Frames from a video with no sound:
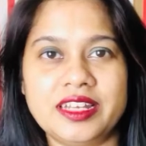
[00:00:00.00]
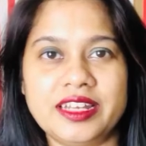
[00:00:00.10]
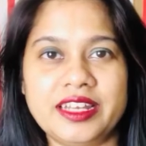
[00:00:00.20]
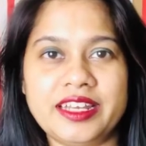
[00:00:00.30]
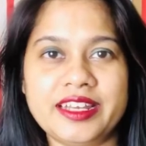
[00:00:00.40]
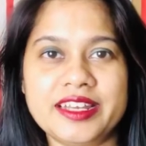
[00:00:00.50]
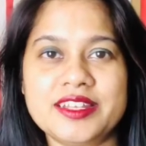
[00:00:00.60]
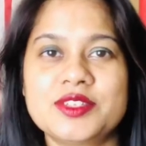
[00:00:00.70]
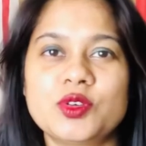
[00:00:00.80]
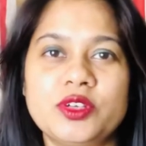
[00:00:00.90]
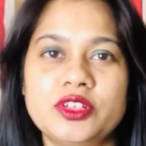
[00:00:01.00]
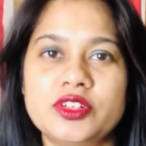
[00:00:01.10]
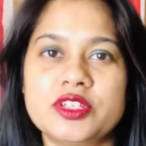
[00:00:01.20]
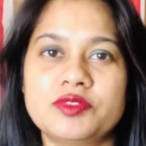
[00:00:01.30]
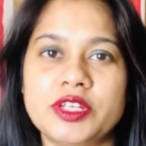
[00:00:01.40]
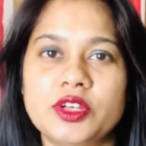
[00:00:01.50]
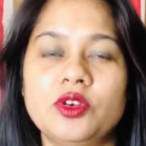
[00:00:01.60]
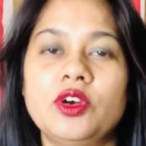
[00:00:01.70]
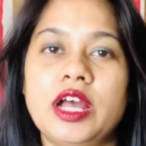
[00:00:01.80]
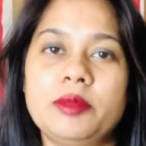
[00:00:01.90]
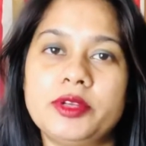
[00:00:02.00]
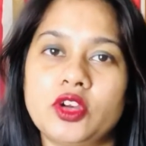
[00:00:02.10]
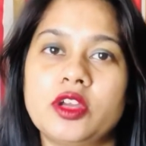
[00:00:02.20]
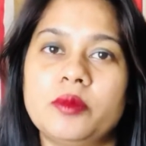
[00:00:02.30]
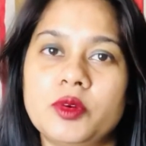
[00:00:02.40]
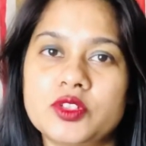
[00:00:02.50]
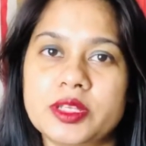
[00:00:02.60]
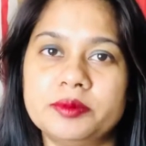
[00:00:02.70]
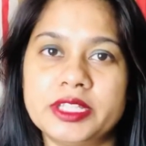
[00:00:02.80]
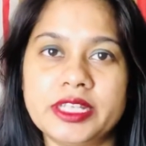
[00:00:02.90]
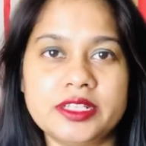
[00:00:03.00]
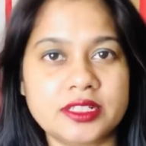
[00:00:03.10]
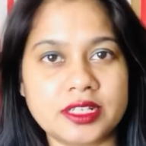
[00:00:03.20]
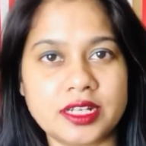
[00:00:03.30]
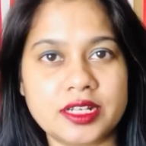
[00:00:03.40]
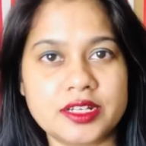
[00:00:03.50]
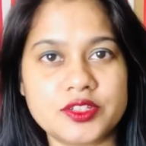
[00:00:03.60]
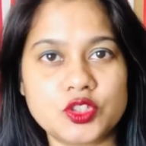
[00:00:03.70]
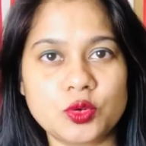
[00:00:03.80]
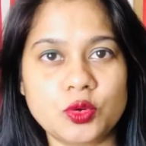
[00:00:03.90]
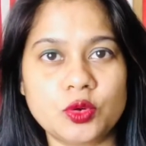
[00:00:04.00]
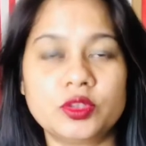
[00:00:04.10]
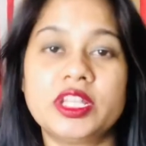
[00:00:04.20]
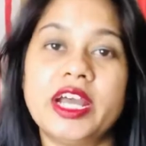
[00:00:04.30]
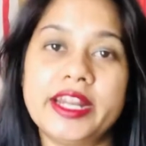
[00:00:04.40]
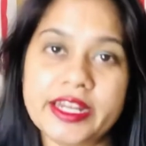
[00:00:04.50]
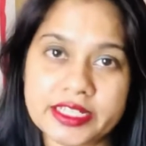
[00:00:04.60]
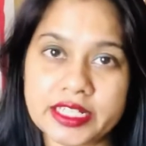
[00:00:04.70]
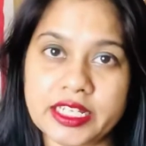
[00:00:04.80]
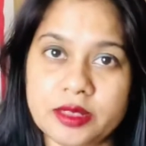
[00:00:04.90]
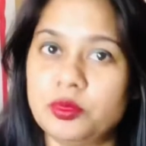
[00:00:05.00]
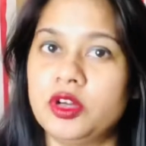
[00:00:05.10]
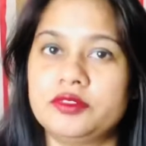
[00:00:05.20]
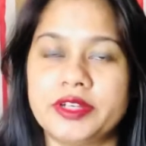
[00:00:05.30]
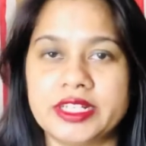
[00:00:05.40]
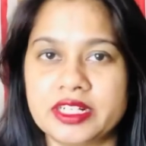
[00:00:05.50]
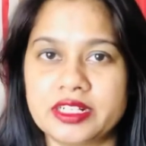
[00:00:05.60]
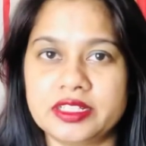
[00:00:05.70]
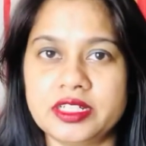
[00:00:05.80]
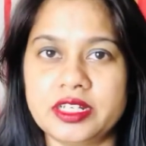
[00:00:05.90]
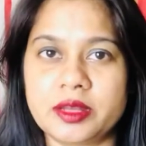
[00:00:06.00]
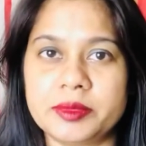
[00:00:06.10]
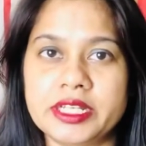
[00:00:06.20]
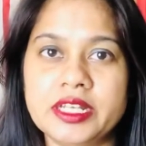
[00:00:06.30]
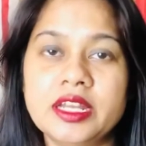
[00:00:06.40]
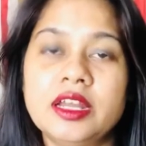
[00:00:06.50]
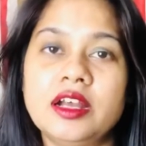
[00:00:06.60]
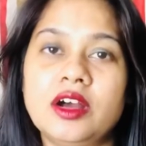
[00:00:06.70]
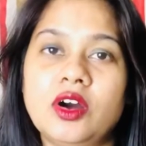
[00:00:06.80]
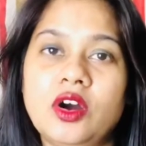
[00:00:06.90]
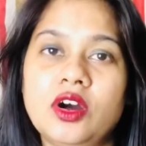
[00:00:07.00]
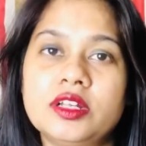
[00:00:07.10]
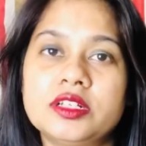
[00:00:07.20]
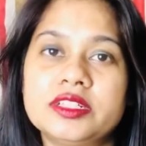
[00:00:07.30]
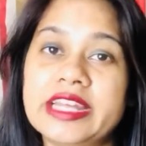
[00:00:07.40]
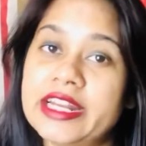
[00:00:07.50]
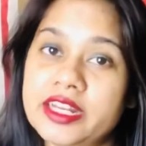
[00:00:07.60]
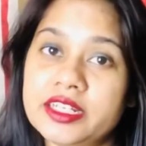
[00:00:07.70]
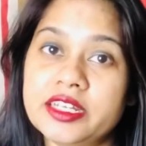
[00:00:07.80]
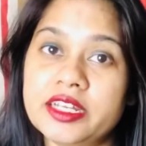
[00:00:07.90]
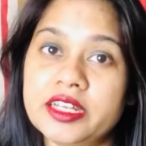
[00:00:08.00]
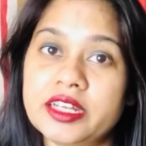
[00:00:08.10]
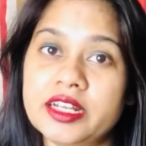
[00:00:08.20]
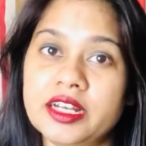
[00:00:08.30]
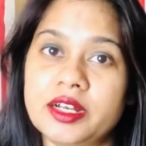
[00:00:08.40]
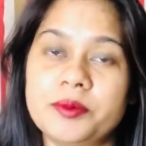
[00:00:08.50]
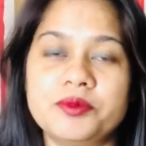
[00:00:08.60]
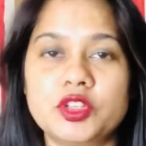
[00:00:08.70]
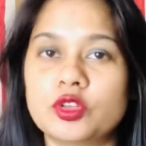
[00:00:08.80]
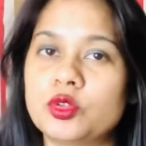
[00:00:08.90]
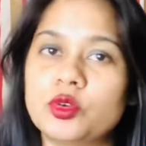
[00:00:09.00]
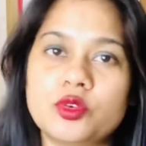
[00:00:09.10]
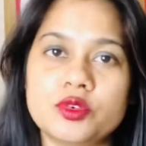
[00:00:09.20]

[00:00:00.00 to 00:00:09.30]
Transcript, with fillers: है गए सो इन टूडेज वीडियो आई बी टॉकिंग अबाउट समथिंग जो थायराइड के लिए बहुत फ़ायदा करती है ये रेमेडी और थायराइड uh, के यू um, नो दोनों